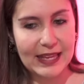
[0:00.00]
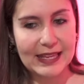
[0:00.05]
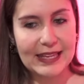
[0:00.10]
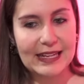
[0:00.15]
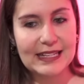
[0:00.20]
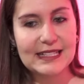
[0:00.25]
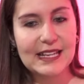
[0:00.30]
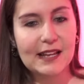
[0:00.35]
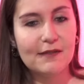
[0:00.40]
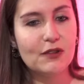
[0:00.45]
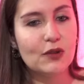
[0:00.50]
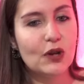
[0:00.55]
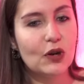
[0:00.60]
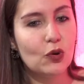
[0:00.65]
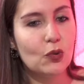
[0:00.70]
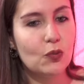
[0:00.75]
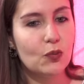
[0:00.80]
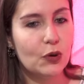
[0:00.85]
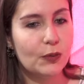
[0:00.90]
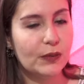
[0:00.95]
¿Crees que ha habido
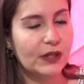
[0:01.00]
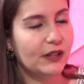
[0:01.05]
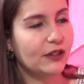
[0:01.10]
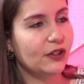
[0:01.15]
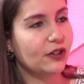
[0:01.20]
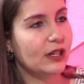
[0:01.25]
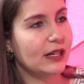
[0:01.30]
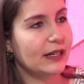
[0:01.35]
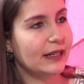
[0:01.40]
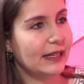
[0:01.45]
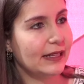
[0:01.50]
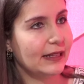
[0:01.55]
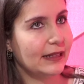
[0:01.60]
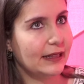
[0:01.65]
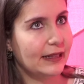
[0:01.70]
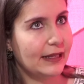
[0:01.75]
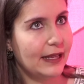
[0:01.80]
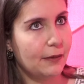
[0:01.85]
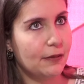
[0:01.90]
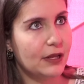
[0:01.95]
algún momento en el que
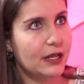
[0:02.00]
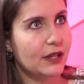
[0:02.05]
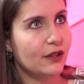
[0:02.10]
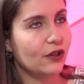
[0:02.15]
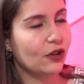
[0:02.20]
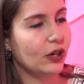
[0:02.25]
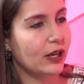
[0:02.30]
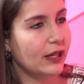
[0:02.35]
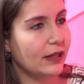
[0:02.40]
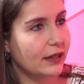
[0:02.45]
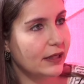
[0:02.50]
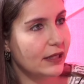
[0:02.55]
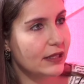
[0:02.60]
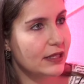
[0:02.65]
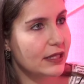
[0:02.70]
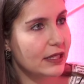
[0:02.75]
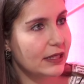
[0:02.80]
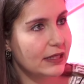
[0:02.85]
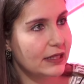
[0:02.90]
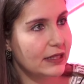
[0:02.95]
te ha venido grande?
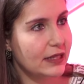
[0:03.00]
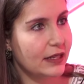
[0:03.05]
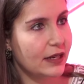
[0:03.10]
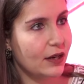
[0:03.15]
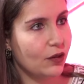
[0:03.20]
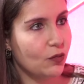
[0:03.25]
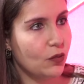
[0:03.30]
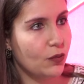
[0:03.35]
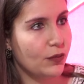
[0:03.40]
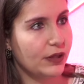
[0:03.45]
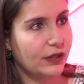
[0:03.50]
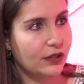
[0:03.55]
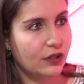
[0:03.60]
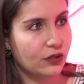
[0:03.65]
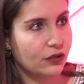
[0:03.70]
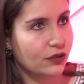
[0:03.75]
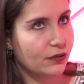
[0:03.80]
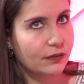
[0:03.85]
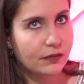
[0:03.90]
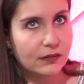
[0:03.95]
¿Sientes que en algún momento
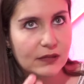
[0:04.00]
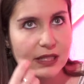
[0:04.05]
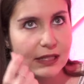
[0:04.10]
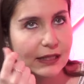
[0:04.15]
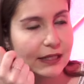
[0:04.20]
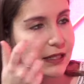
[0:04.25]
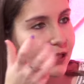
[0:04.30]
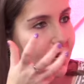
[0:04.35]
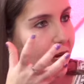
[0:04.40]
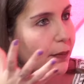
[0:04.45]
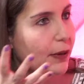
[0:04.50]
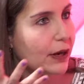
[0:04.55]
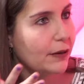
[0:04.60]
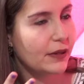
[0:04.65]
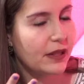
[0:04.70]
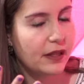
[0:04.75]
se te escapaba?